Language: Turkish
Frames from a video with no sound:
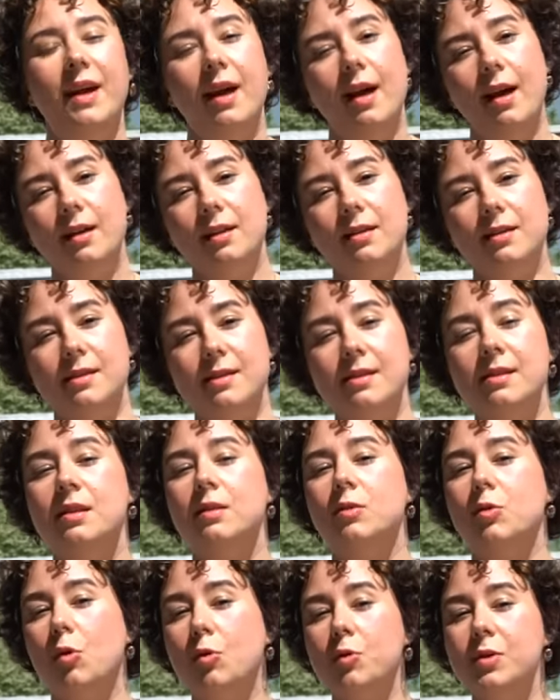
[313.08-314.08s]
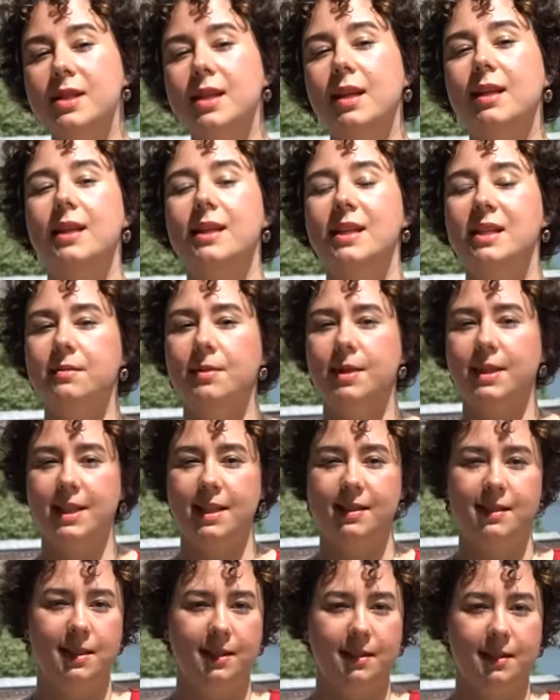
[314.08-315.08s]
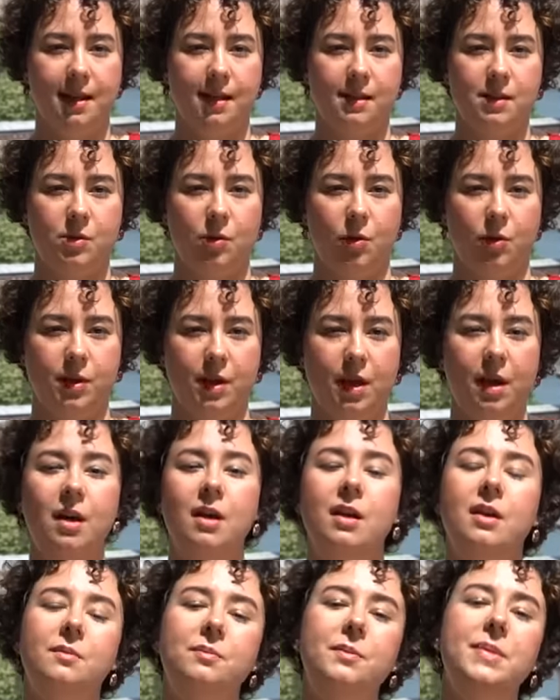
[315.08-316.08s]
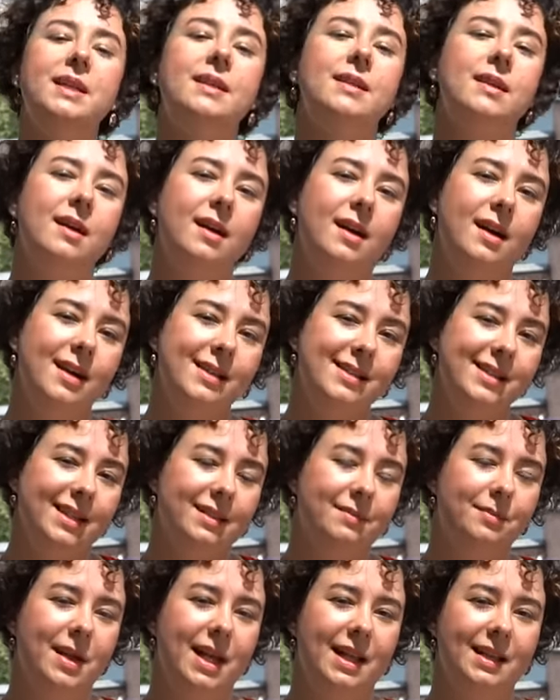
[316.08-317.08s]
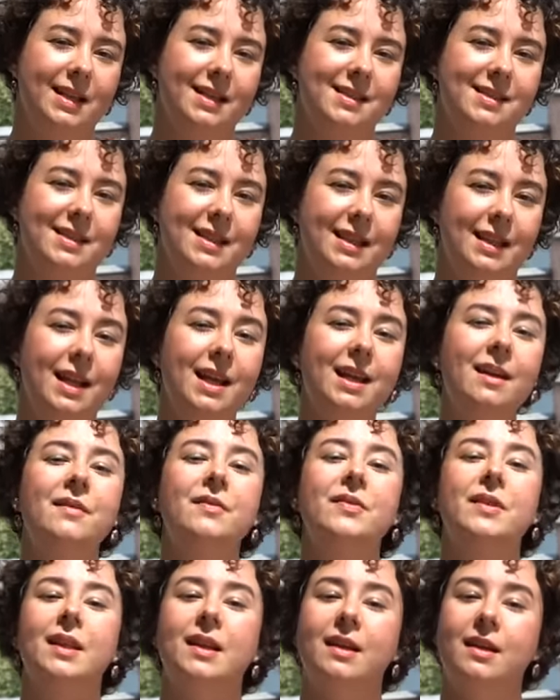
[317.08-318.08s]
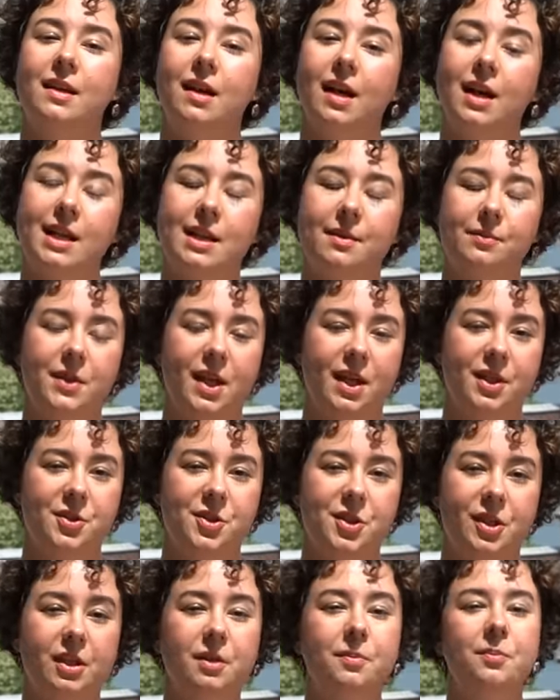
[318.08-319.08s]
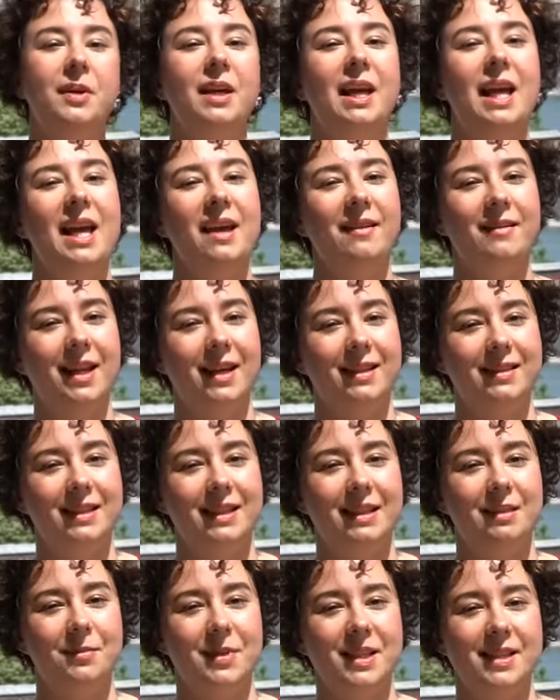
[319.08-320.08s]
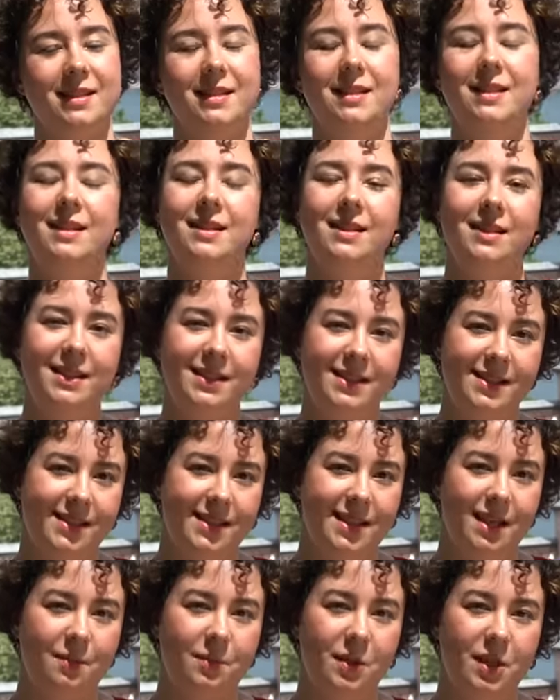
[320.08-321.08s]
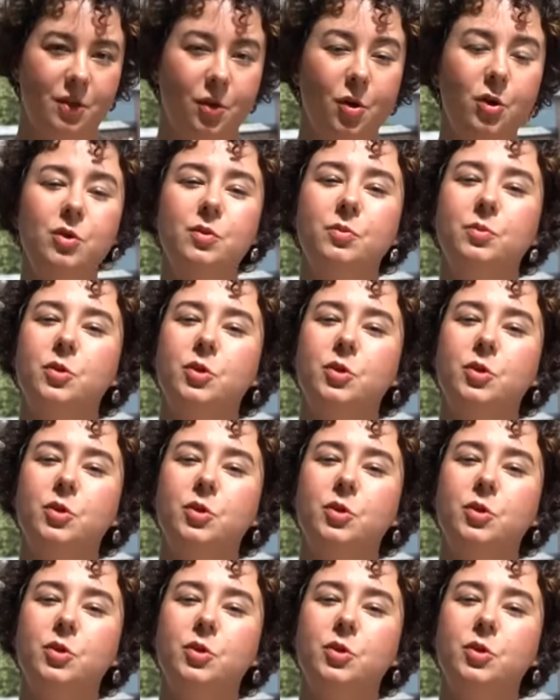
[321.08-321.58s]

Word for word: Ve her kız 9 sene hizmet ettikten sonra bir azat belgesiyle haremden çıkıp evlendirilmesini isteyebiliyor.